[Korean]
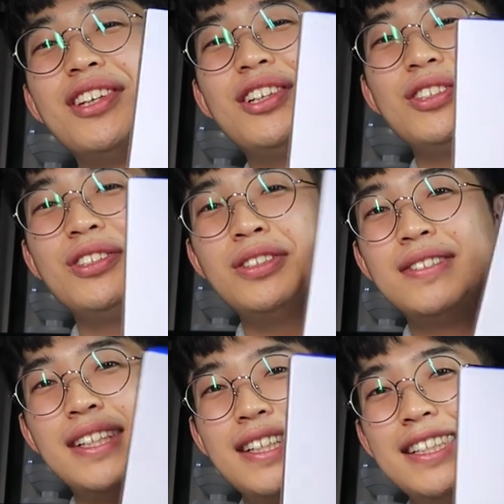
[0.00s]

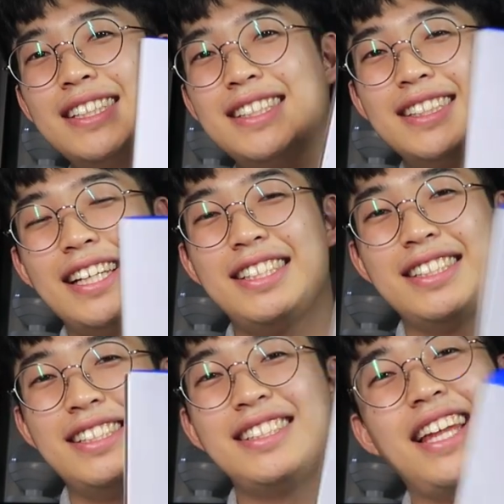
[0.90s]
귀여운
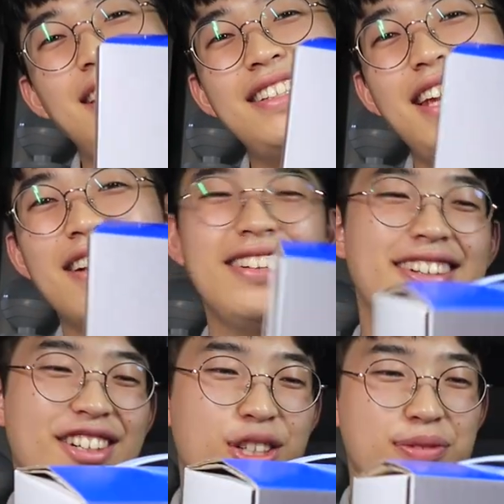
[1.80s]
데스크 스탠드예요.
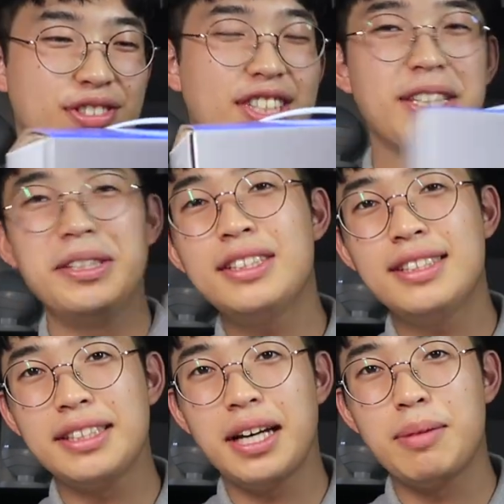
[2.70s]
여러분.
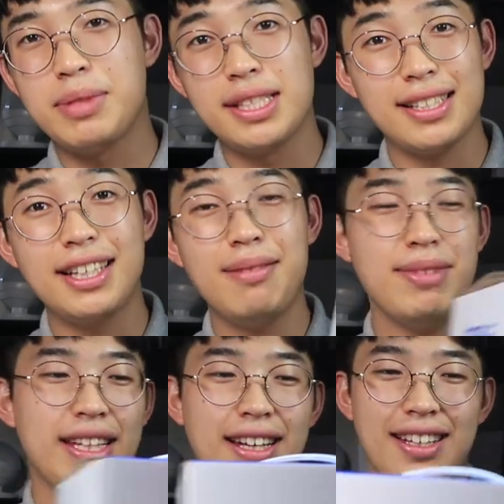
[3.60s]
기능은 다
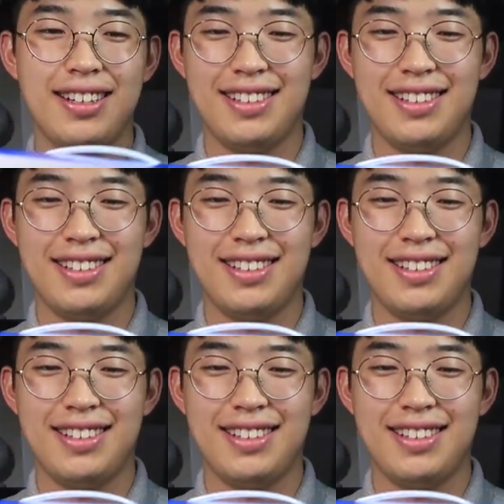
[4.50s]
비슷하답니다.